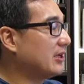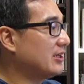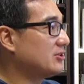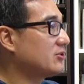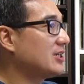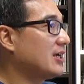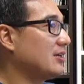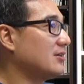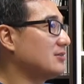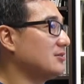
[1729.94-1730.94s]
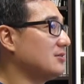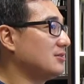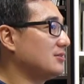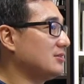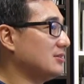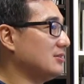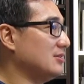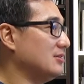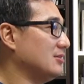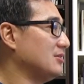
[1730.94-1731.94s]
嗯呃，就像
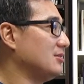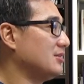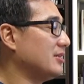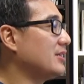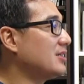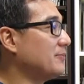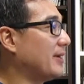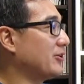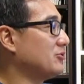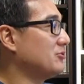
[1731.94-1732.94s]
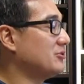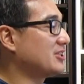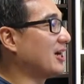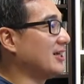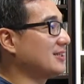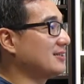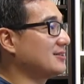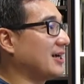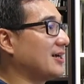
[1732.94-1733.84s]
几几年前吧，有去上海参展。